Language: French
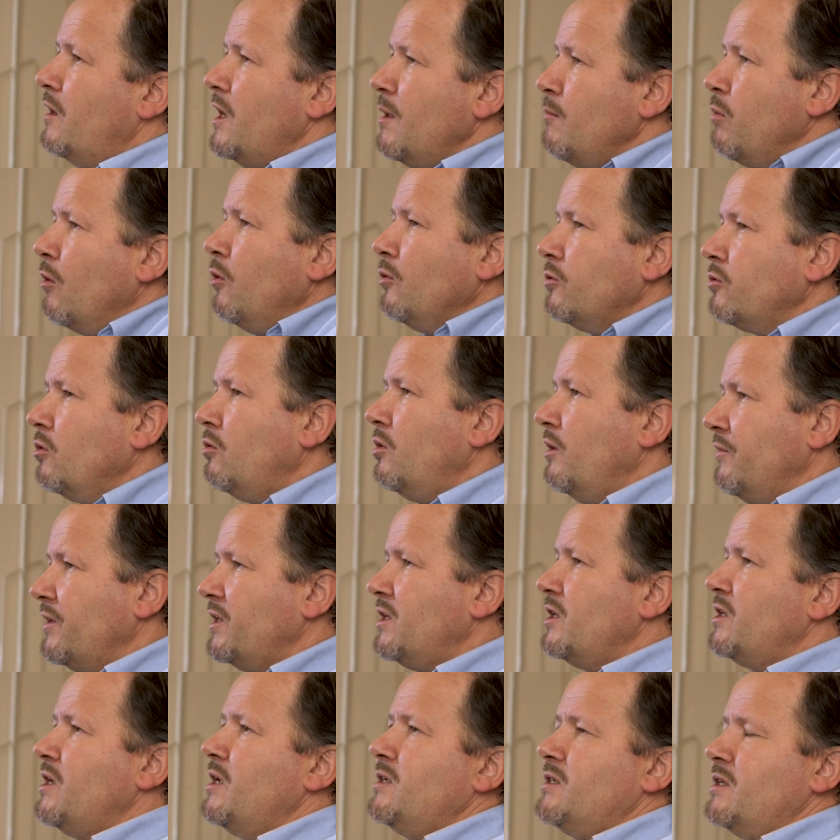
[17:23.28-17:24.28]
les Bretons avaient
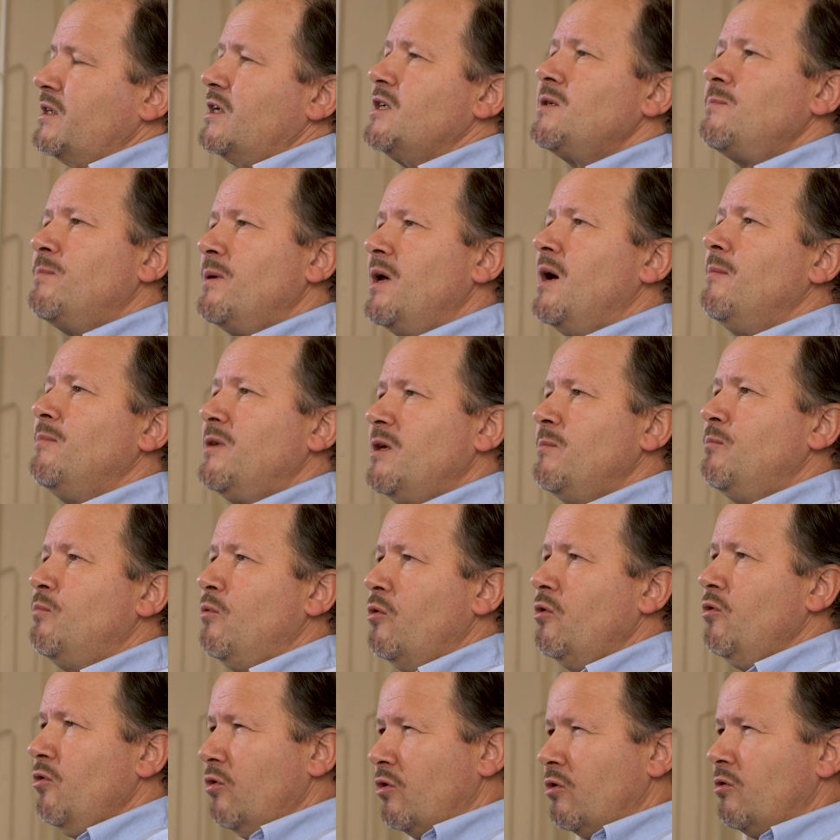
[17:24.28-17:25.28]
déjà cet aspect un petit
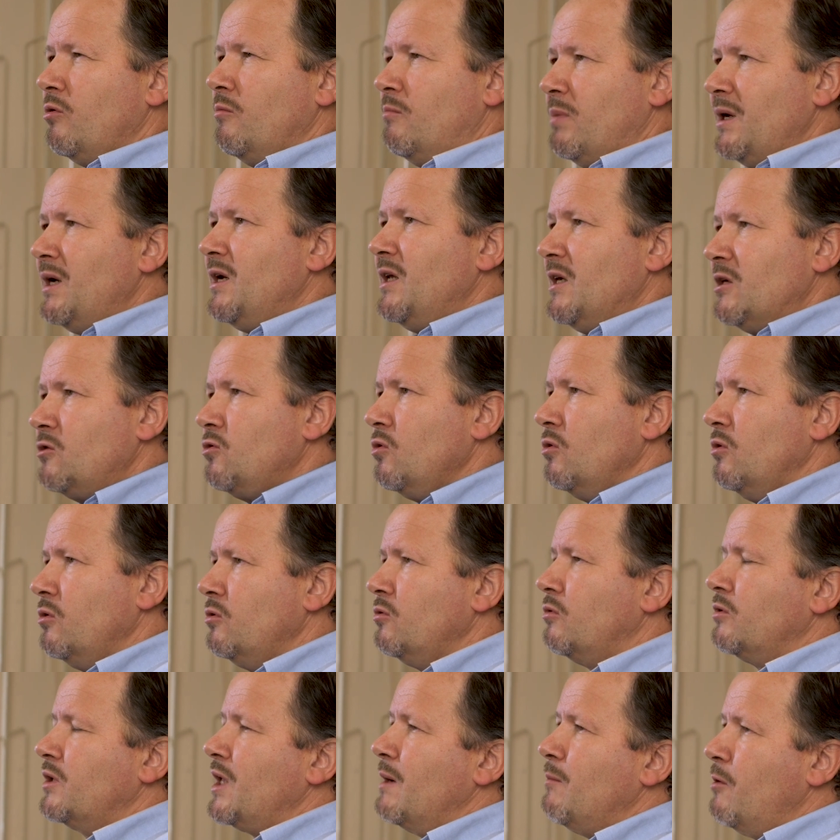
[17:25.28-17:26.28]
peu euh, belliqueux,
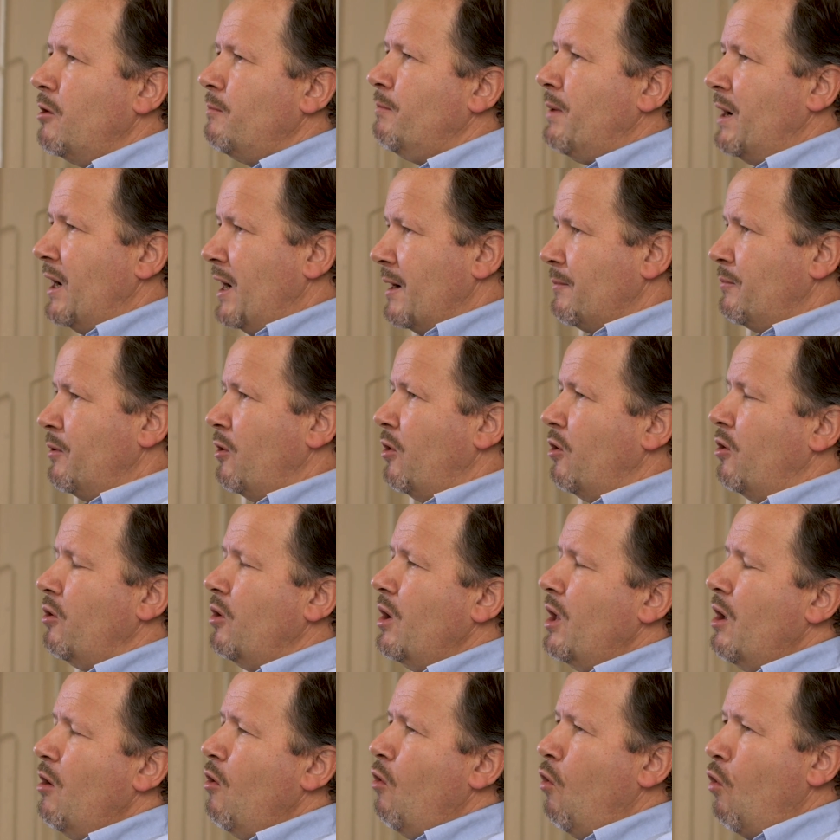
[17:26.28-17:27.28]
notamment par rapport
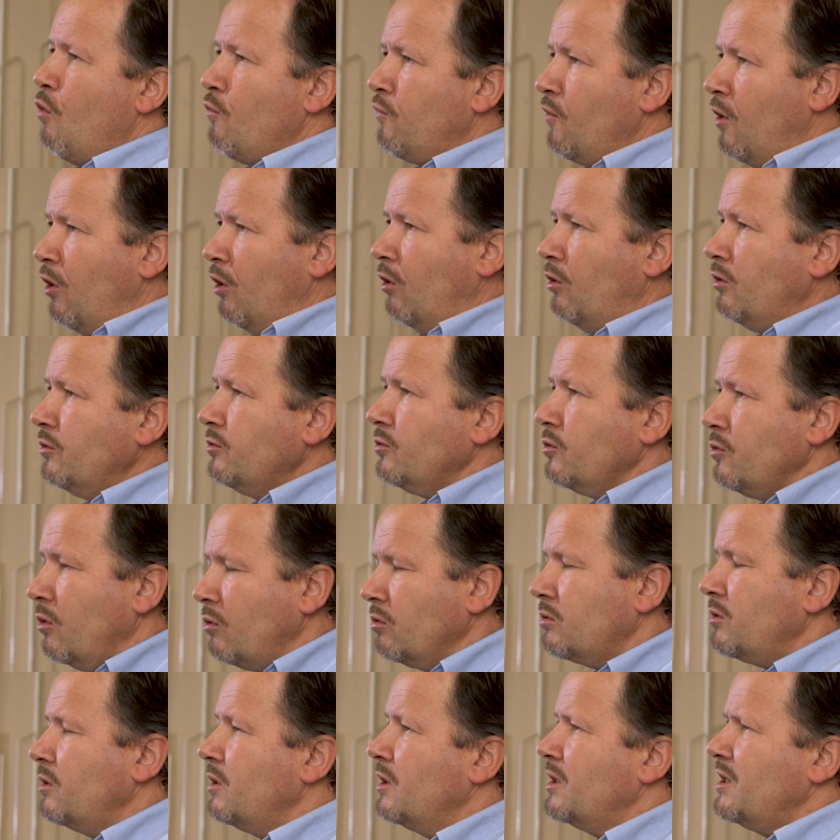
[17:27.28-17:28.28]
aux Francs.
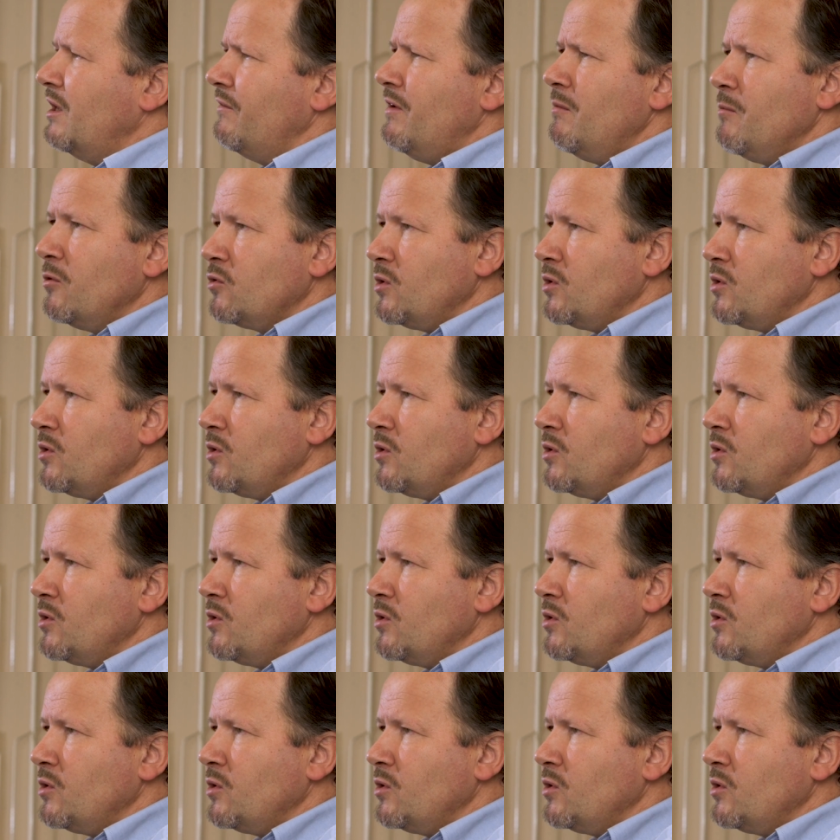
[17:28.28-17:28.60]
Donc il y avait